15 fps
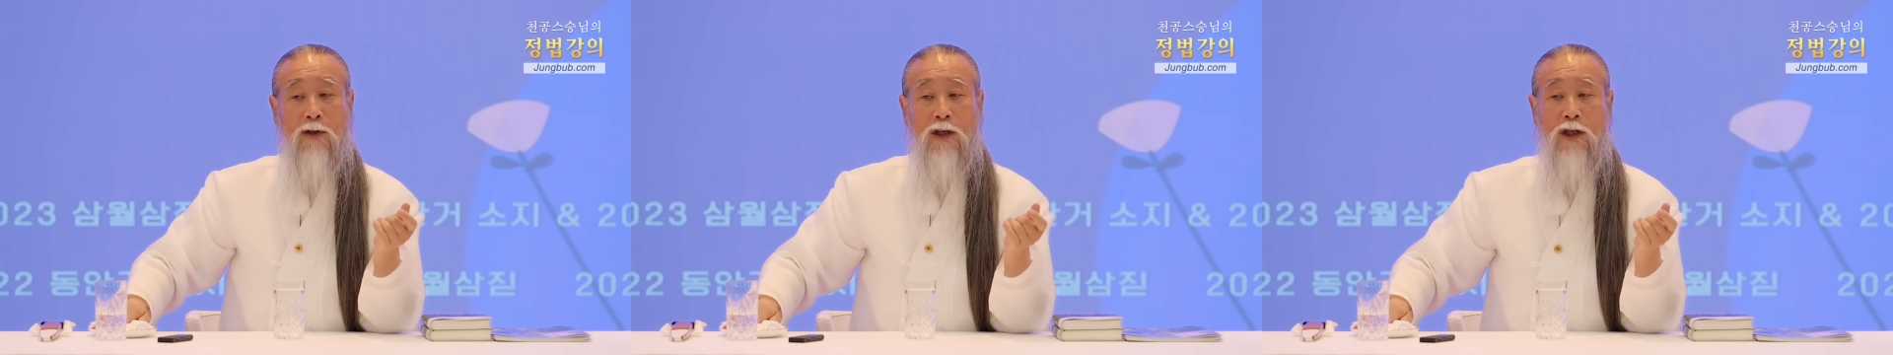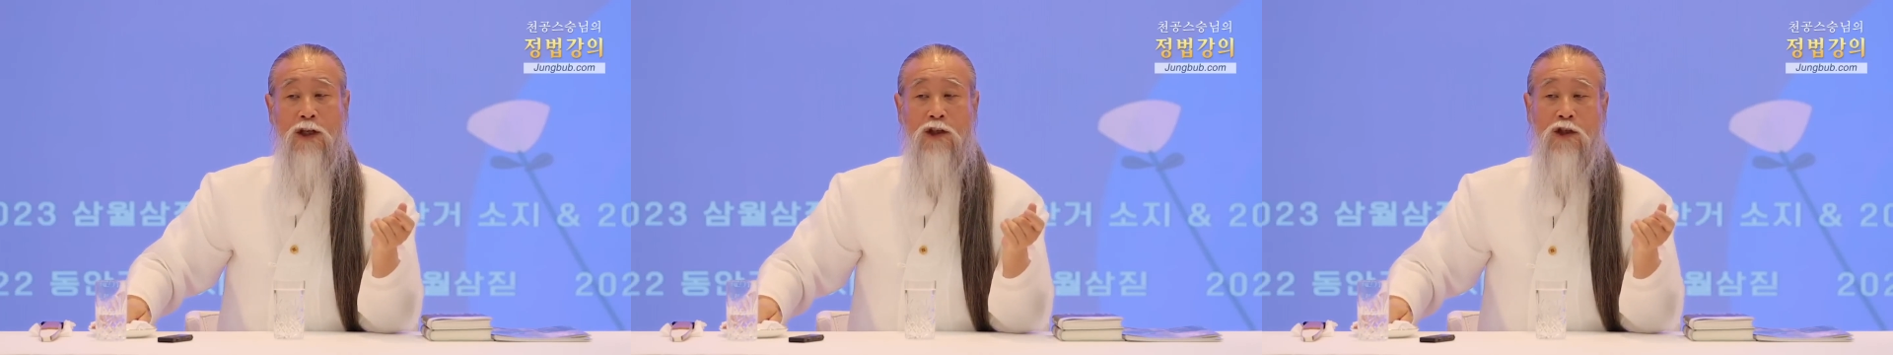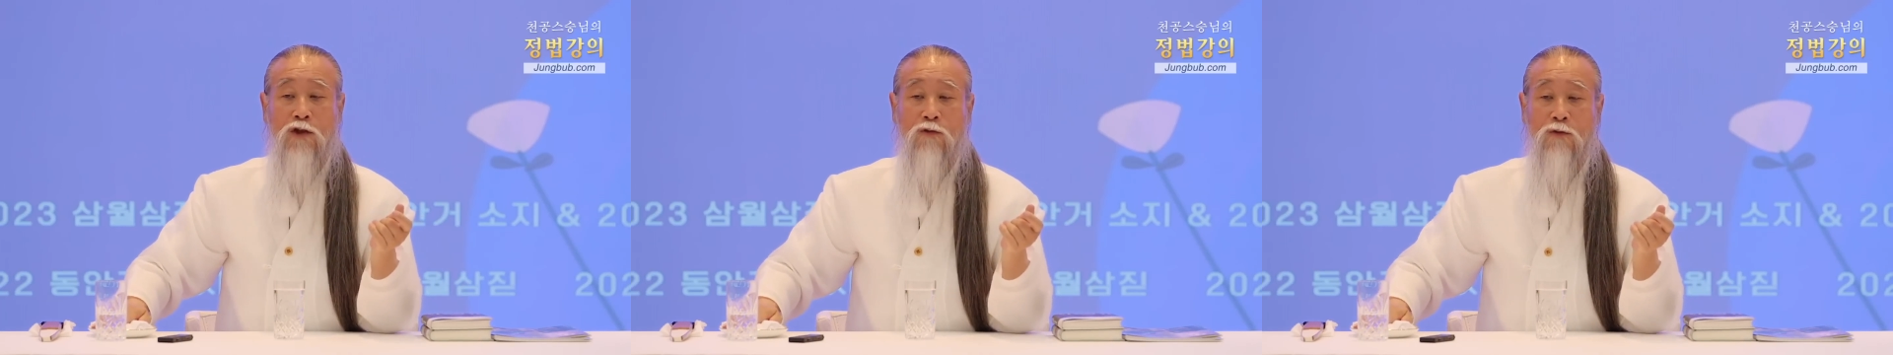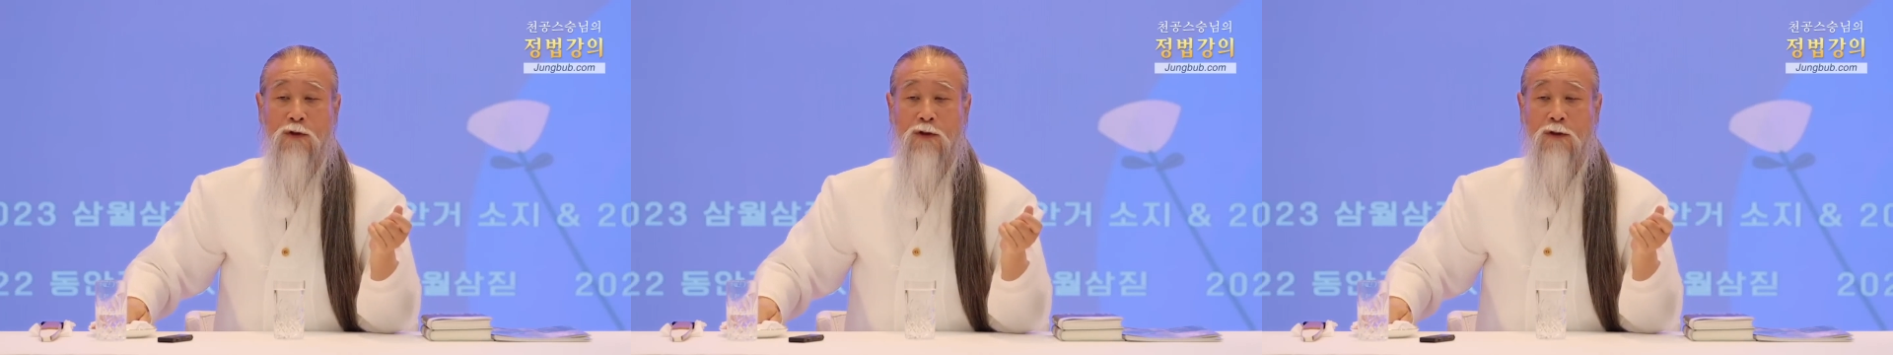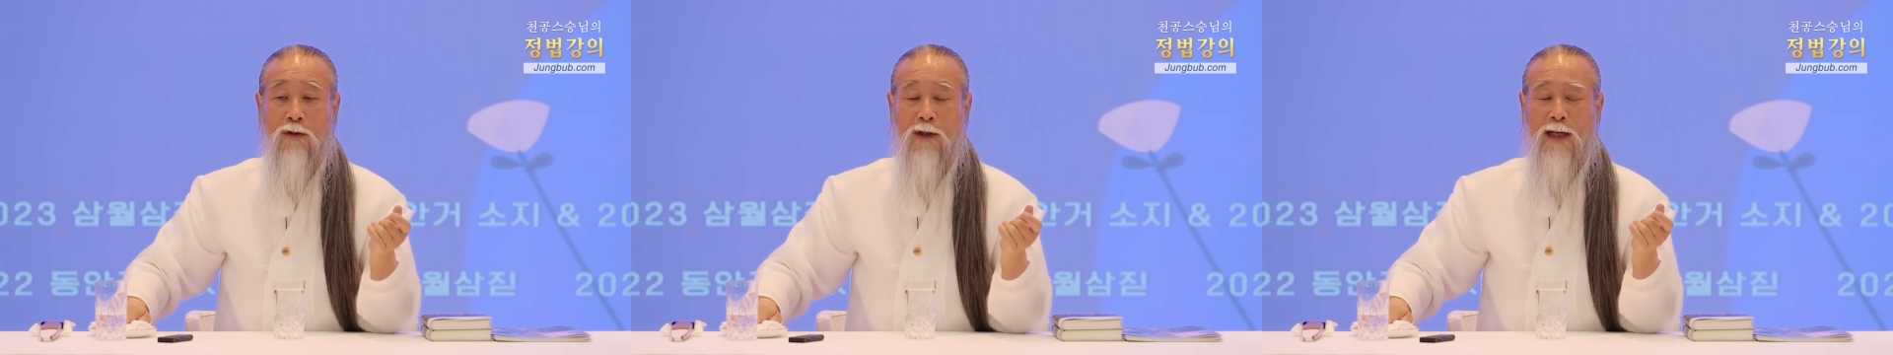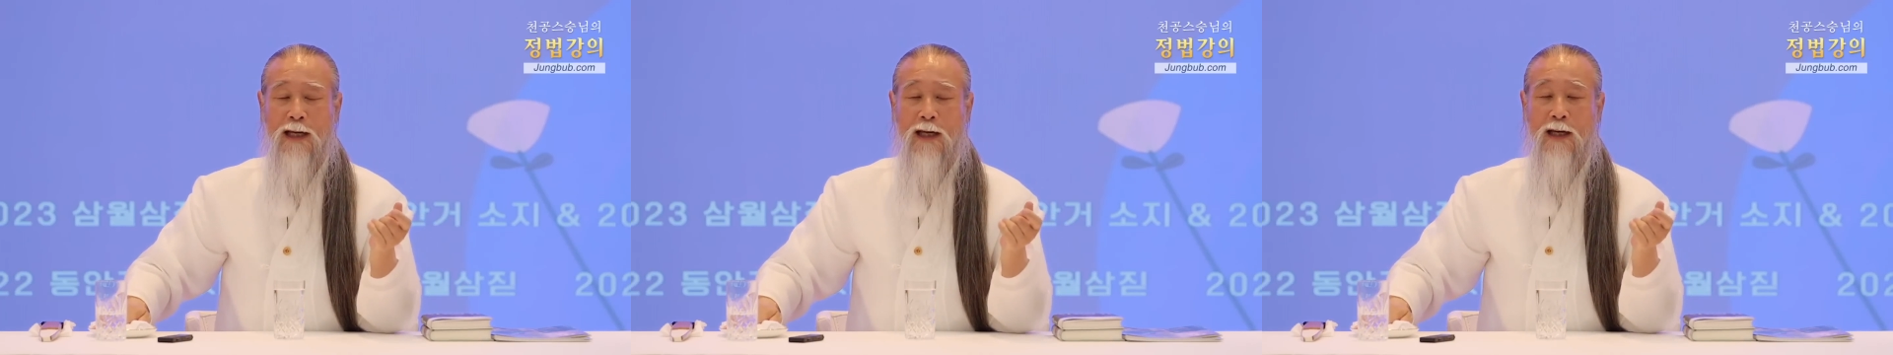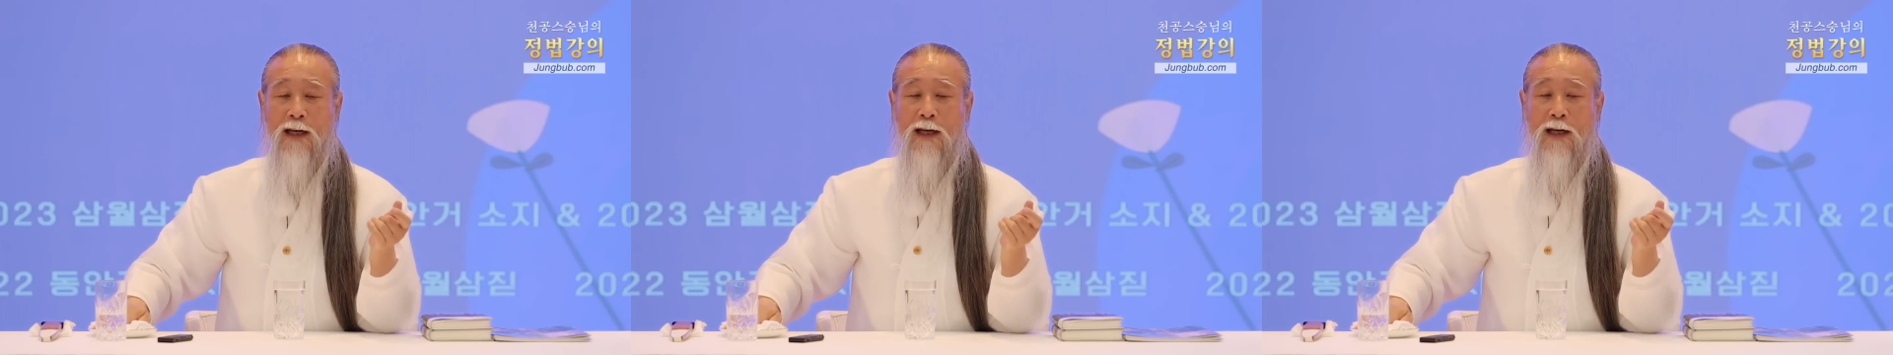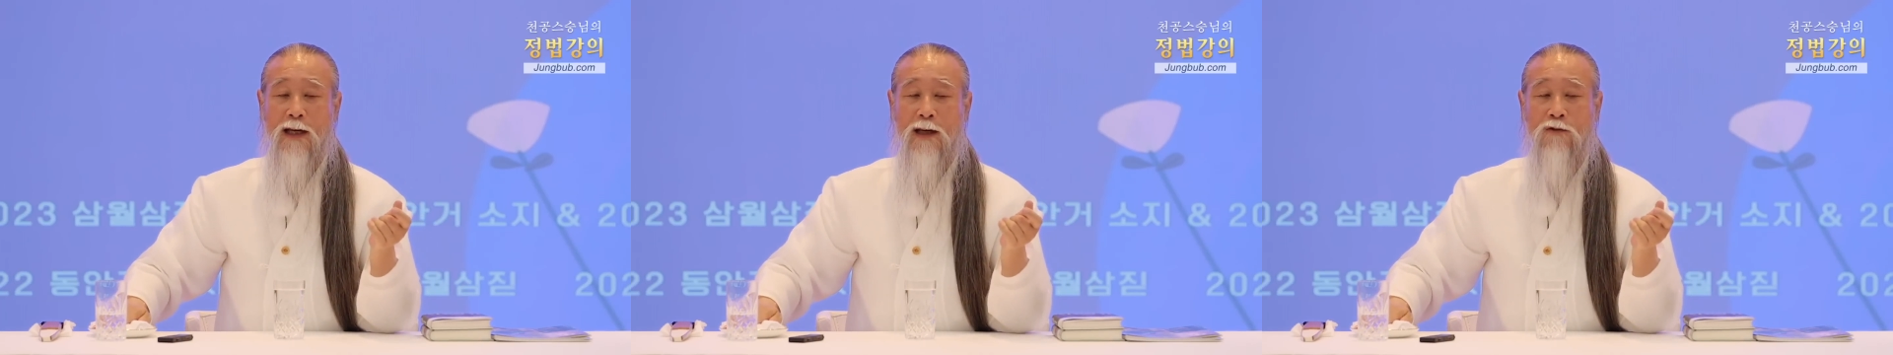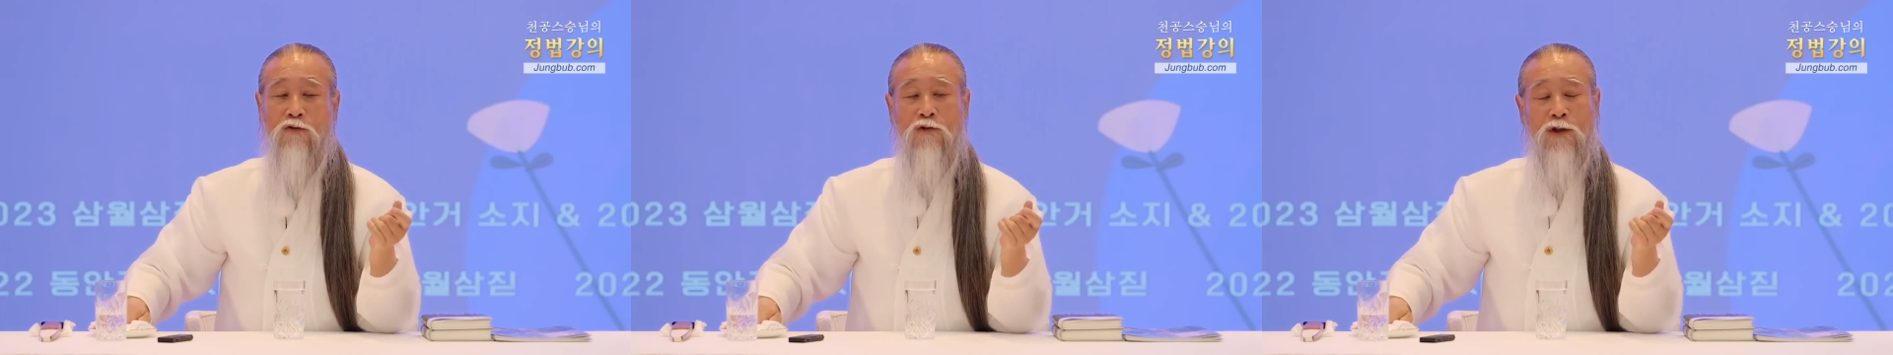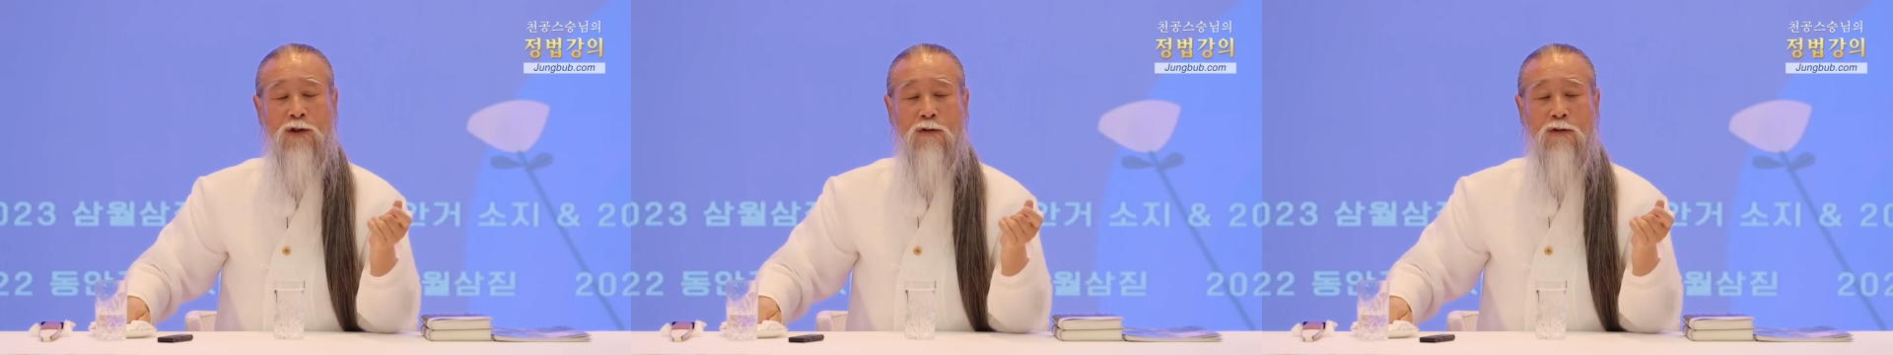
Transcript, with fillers: 이 지구는 아주